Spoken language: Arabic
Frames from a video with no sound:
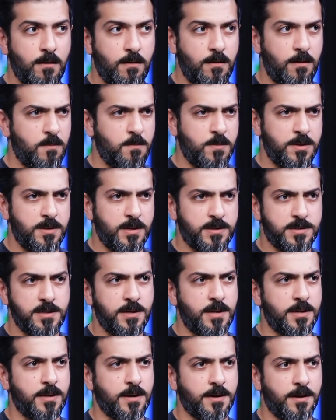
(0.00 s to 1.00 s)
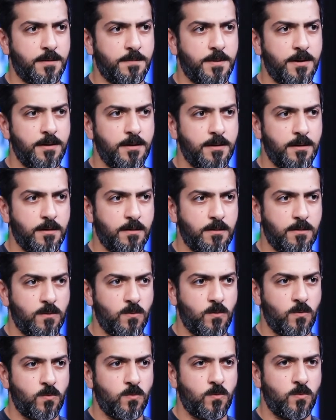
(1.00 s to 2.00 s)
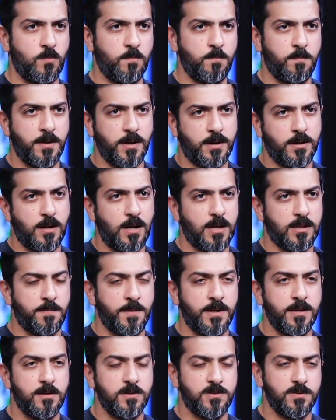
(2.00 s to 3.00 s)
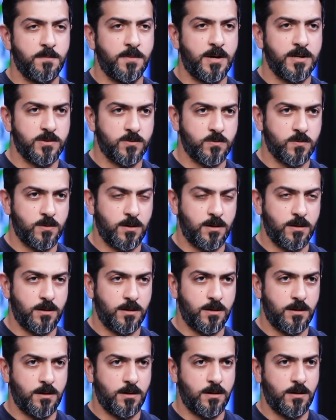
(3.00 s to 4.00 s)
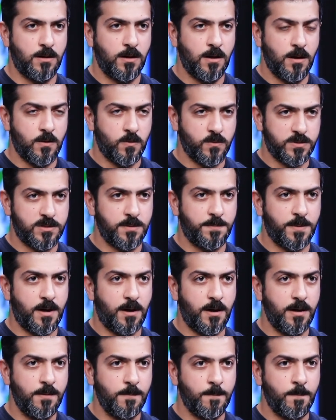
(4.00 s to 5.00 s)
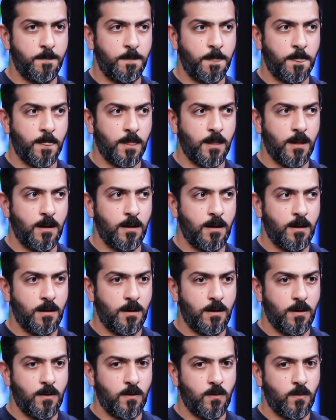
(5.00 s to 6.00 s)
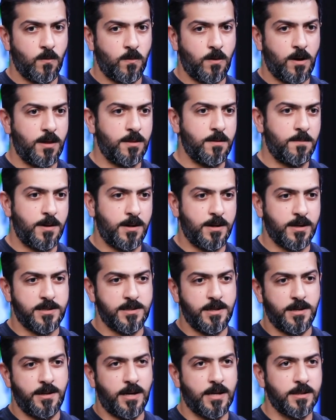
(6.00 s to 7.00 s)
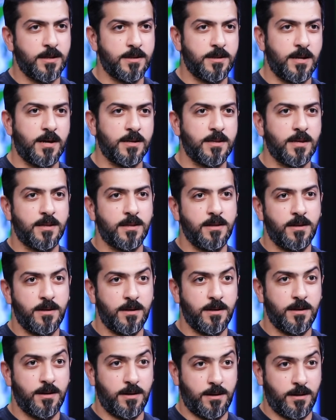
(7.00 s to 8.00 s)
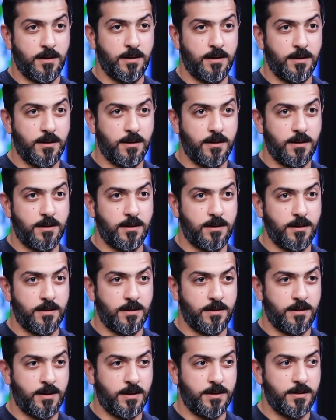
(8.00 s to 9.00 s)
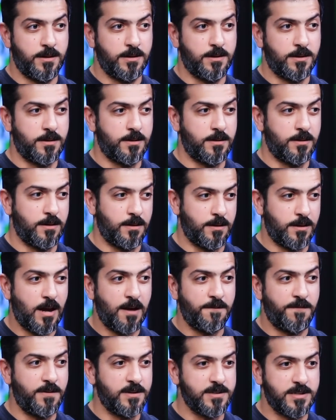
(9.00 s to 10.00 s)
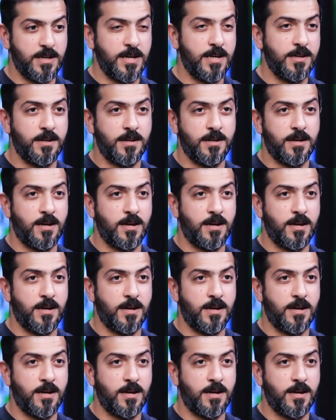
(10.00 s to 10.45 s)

لمده سنه تقريبا وخلط بين الجمباز آه، والسباحه وهذه بالعكس يعني عطت عطتني آه، يعني دافع زين ان